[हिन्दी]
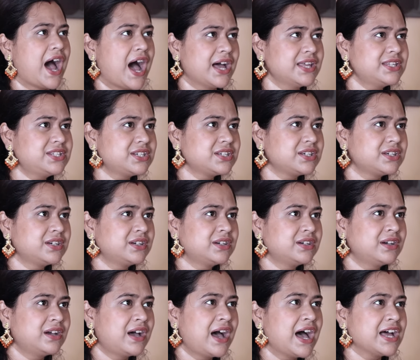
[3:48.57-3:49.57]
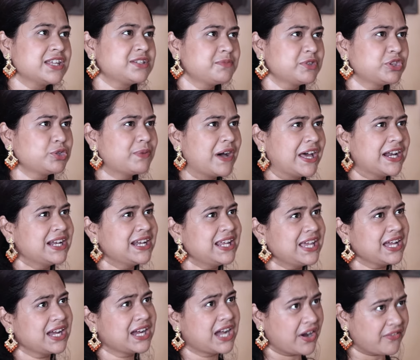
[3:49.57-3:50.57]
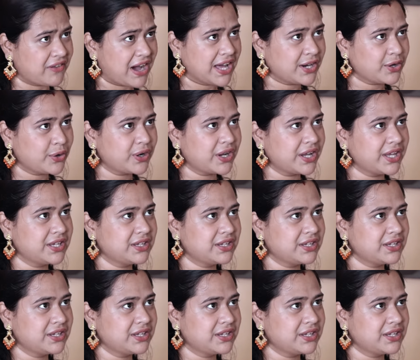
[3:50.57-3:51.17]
आज आज मैं तुम्हारे लिए गवार हो गई